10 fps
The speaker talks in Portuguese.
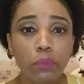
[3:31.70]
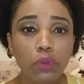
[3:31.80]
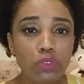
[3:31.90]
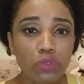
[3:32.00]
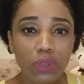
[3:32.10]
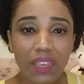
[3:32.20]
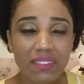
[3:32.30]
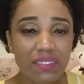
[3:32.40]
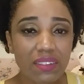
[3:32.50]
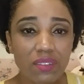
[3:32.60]
Muitos
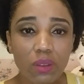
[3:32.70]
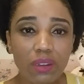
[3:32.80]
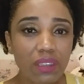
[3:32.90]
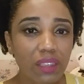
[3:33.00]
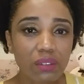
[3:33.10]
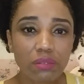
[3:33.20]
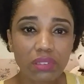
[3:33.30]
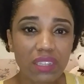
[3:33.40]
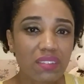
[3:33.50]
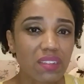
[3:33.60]
conhecem essa história, quem não
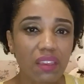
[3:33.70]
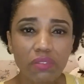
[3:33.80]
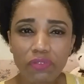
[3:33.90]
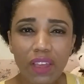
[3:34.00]
conhecer,